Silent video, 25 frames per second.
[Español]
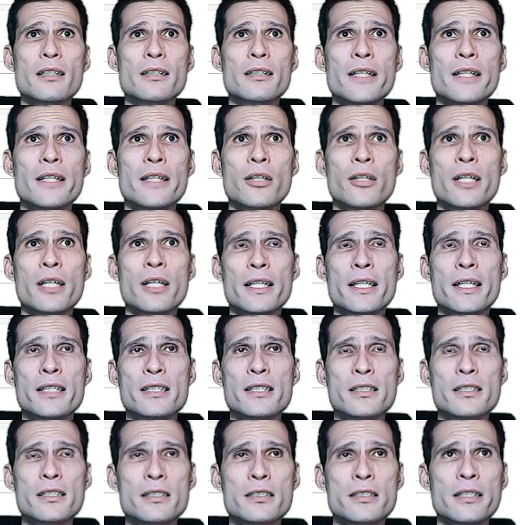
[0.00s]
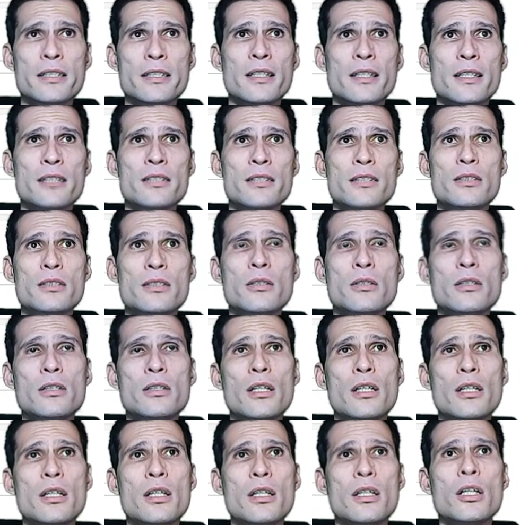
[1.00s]
de dólares. Esos
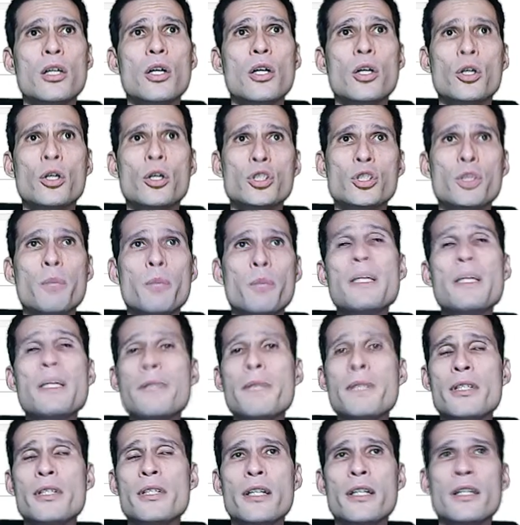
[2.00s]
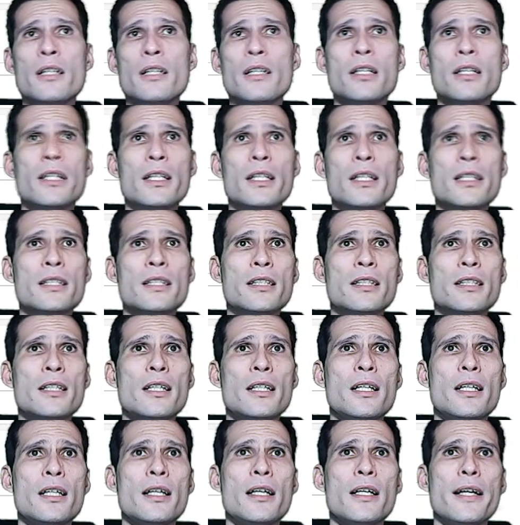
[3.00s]
son 8 mil millones de dólares.
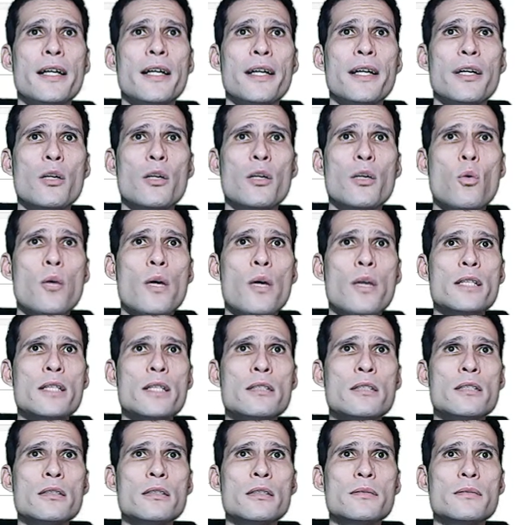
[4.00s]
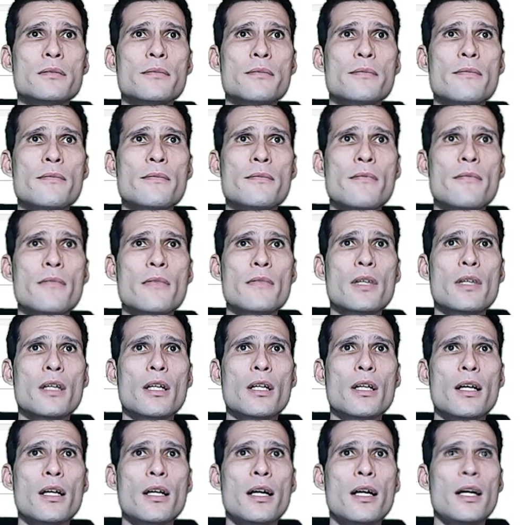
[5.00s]
En cuanto
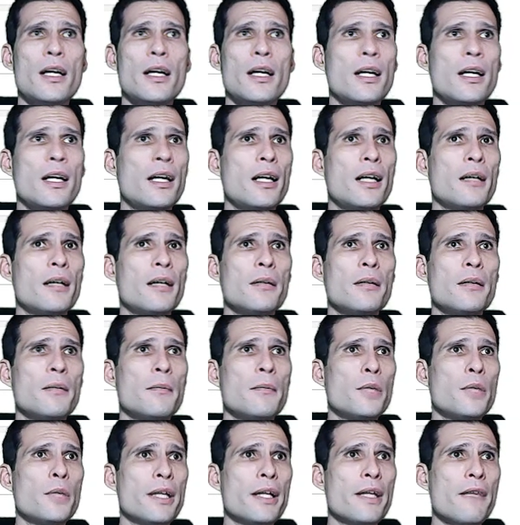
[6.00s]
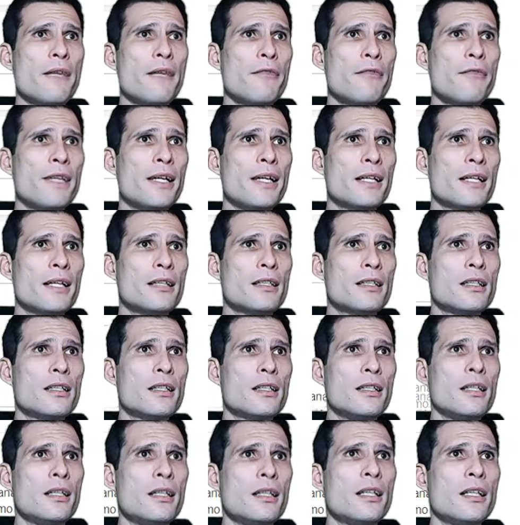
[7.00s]
a moneda fiat,
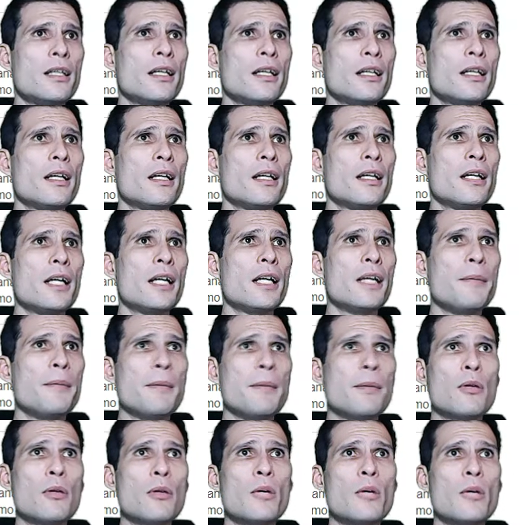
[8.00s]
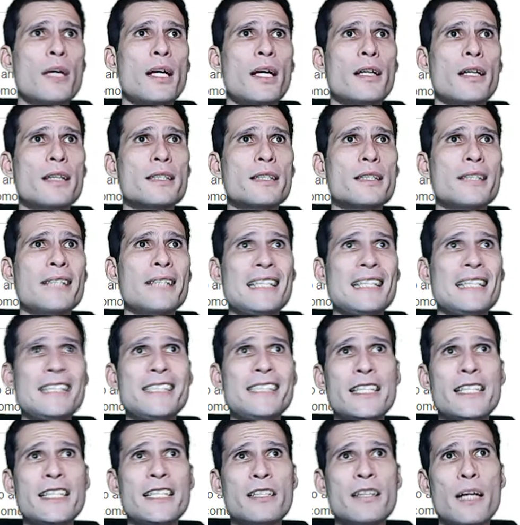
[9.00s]
en primer lugar está el
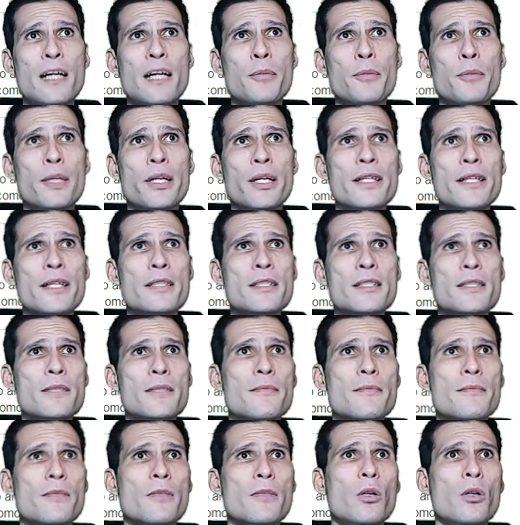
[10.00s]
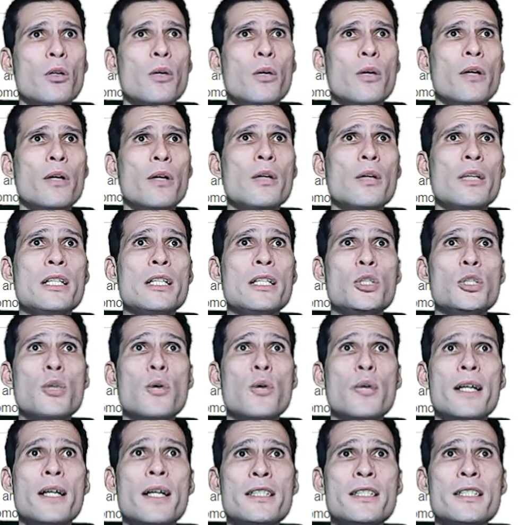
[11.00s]
yen japonés, luego el
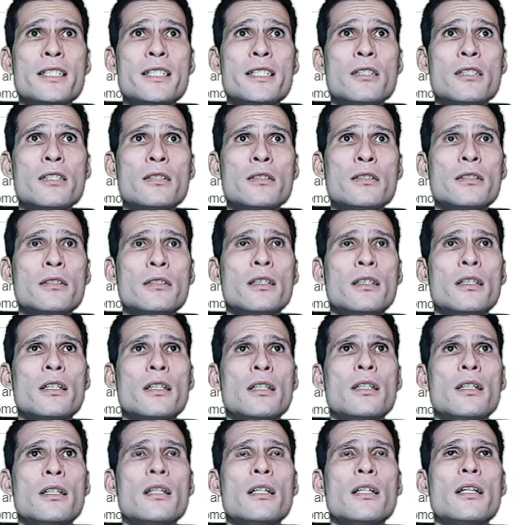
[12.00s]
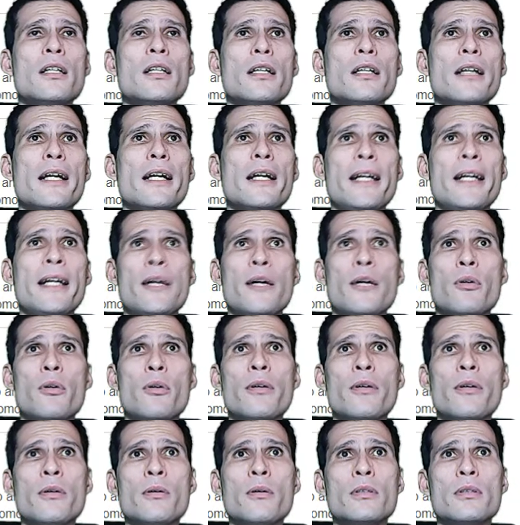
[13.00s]
yuan chino, el
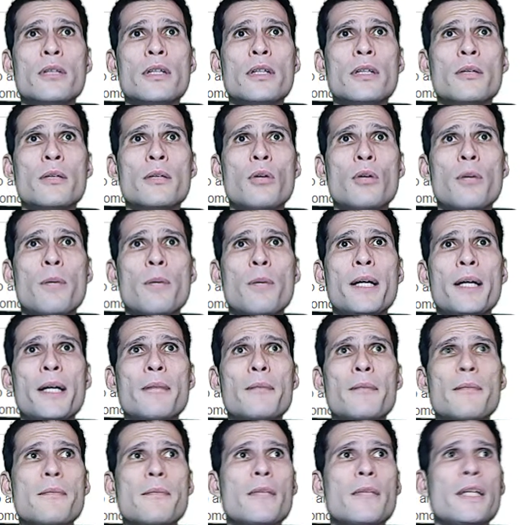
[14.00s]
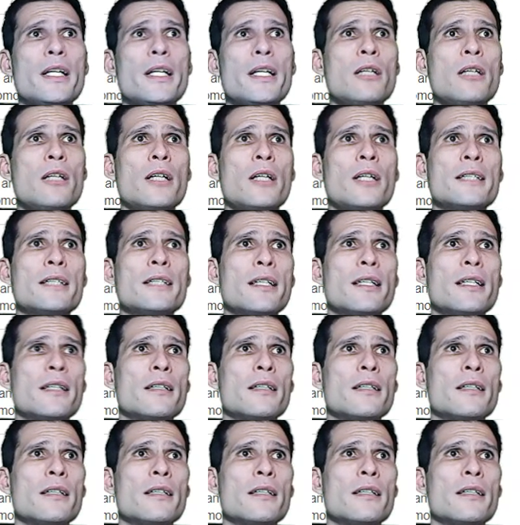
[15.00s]
euro de Europa y el dólar